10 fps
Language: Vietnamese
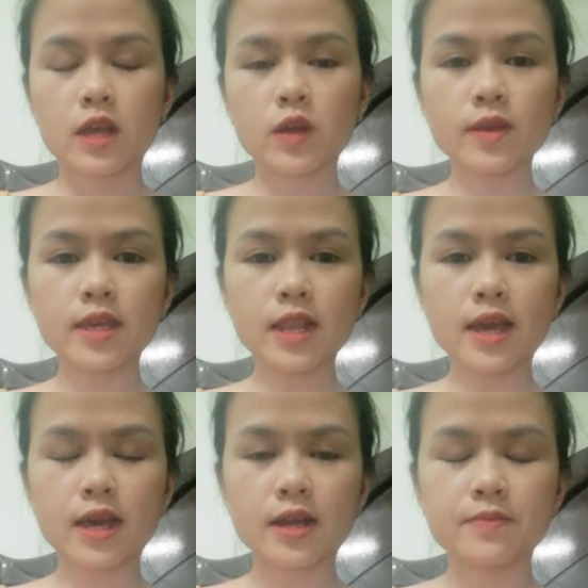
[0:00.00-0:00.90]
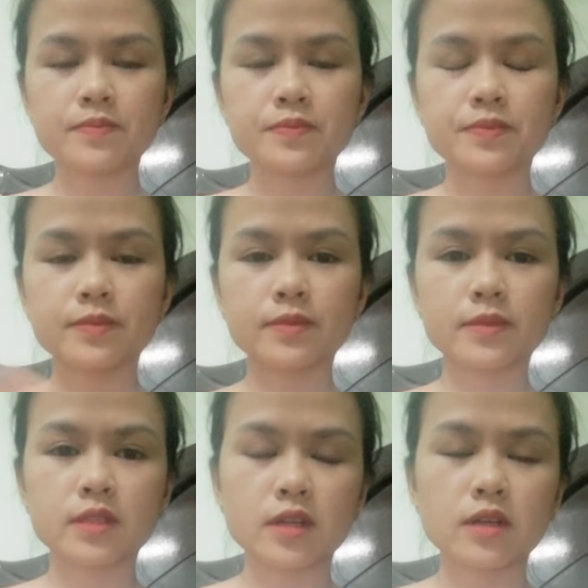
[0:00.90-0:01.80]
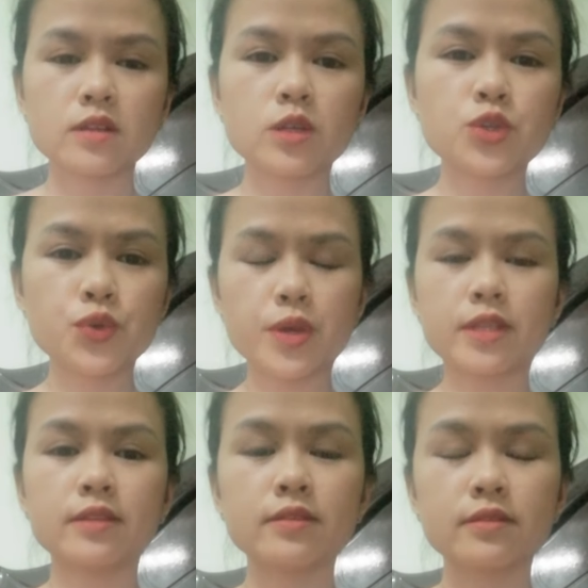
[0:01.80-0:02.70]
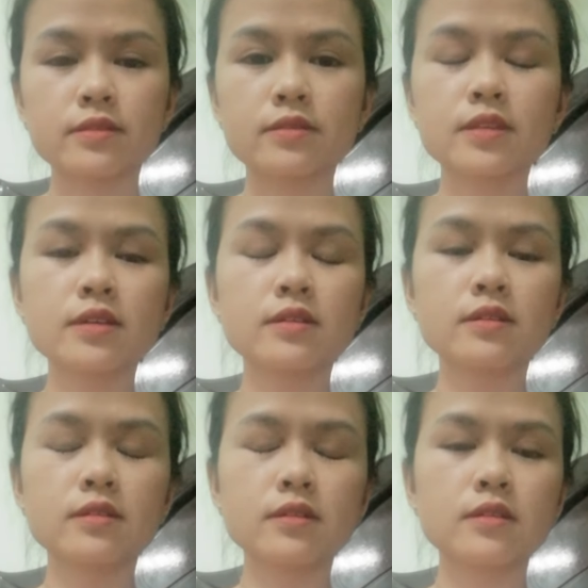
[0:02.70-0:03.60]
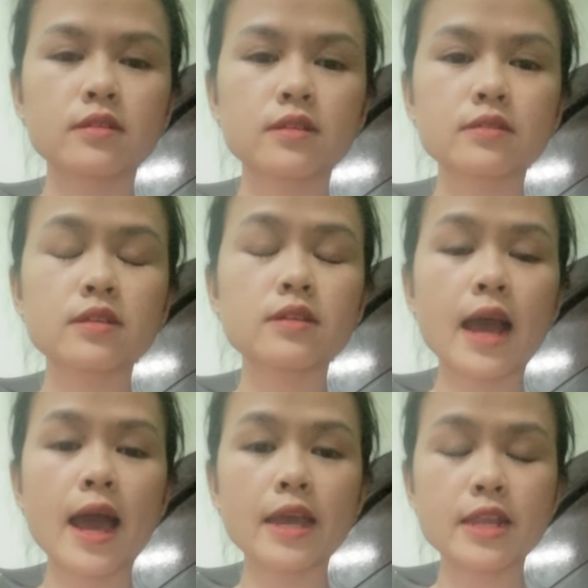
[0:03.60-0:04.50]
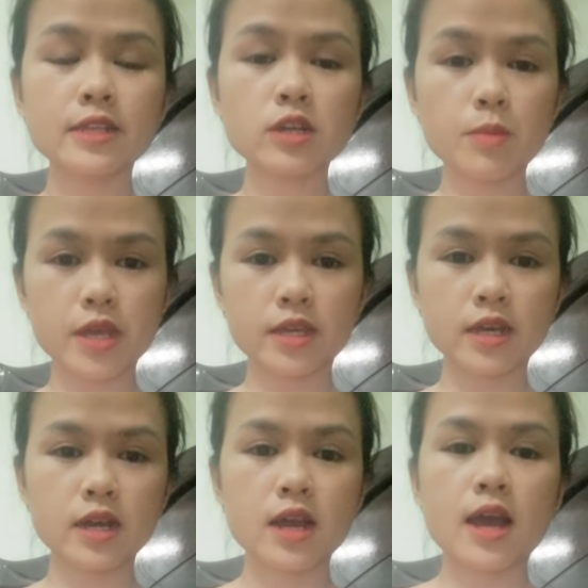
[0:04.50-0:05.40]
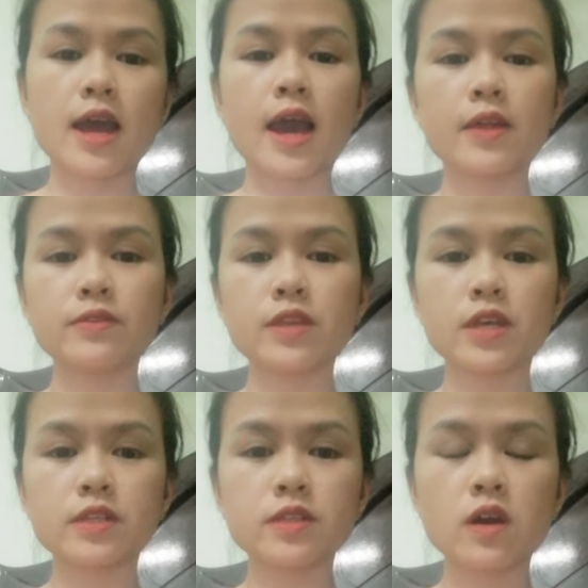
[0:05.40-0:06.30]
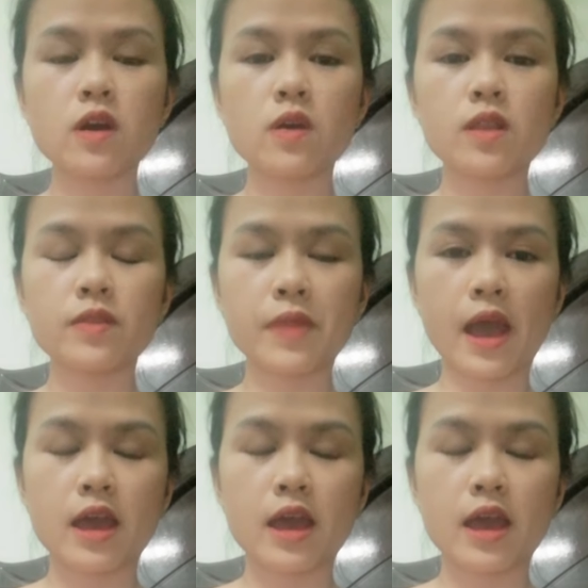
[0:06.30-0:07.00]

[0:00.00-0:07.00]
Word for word: có nghĩa là um, được chuyển từ từ ai đến cho mình ha han thế so ôn